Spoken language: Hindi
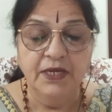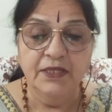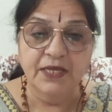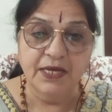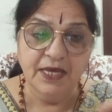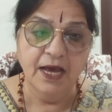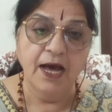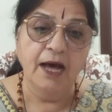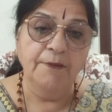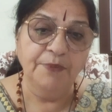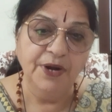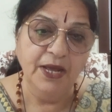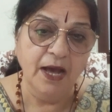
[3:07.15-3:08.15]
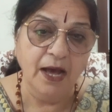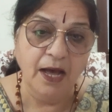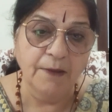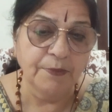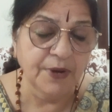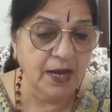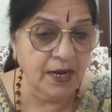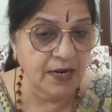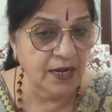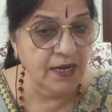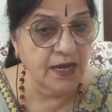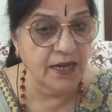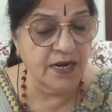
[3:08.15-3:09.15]
देखिए अपने आप खाना
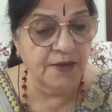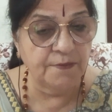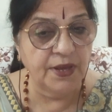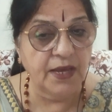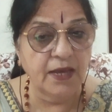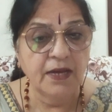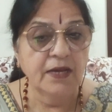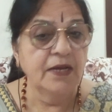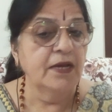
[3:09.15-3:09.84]
खाने में